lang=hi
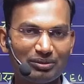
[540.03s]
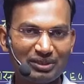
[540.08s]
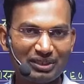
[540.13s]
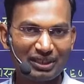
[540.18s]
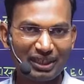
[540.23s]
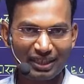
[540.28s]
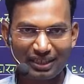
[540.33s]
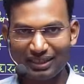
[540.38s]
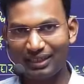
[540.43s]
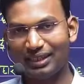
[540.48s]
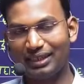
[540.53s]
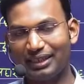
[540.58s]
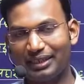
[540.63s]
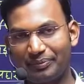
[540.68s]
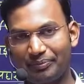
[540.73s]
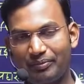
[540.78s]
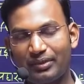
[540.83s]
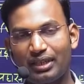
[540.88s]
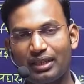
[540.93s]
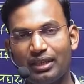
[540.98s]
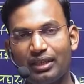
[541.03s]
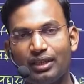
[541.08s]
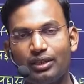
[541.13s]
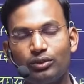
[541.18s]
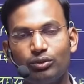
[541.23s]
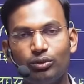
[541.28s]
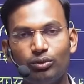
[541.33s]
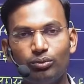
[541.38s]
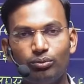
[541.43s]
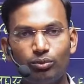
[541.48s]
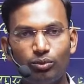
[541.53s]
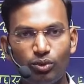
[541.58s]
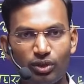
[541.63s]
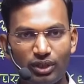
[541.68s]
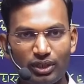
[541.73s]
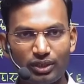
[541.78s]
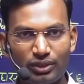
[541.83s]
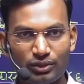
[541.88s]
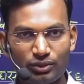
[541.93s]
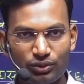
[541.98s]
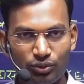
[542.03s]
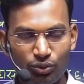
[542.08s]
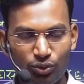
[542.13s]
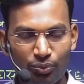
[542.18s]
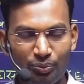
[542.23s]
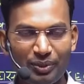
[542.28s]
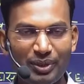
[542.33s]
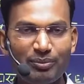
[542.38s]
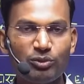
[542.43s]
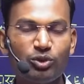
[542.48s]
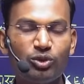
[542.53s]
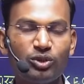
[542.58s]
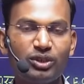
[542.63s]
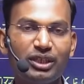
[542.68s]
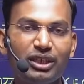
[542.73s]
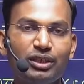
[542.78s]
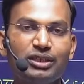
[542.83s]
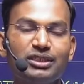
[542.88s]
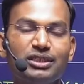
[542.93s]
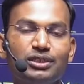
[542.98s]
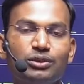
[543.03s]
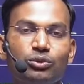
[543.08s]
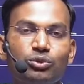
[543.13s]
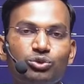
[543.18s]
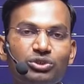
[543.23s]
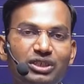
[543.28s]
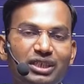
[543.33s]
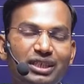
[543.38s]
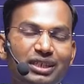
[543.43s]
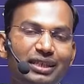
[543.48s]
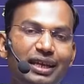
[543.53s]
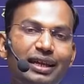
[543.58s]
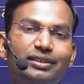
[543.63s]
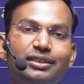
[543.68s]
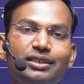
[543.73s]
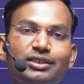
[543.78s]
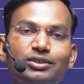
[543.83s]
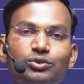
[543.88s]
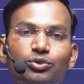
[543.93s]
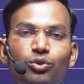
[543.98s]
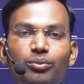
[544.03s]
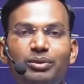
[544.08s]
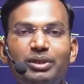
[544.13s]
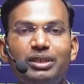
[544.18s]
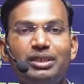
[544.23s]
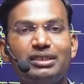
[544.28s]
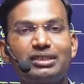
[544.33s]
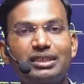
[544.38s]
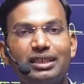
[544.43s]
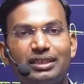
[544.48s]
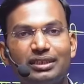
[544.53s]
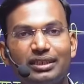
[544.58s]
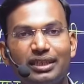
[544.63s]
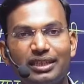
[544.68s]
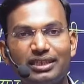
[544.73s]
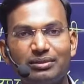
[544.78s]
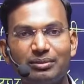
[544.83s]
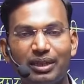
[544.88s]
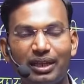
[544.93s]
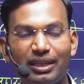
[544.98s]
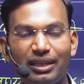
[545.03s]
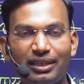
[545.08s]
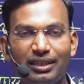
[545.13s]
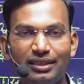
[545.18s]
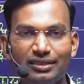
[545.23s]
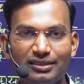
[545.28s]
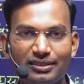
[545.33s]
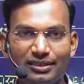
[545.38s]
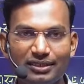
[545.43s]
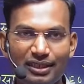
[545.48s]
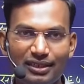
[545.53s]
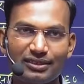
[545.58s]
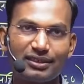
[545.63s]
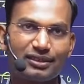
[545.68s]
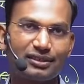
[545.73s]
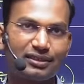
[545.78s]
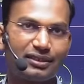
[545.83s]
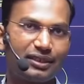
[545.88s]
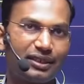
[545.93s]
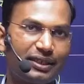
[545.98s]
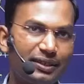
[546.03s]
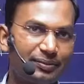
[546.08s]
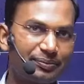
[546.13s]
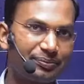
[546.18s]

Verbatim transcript: नहीं है तो मुख्य सुप्रीम कोर्ट के किसी दूसरे न्यायाधीश को भी इसके अध्यक्ष बनाया जा सकता है